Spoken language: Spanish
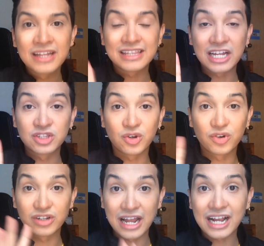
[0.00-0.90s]
tanto
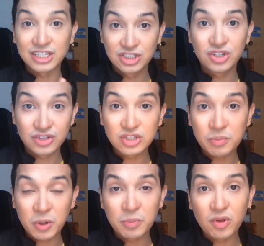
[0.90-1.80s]
la canción de su
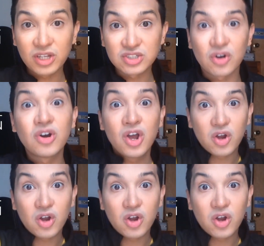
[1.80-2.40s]
propio disco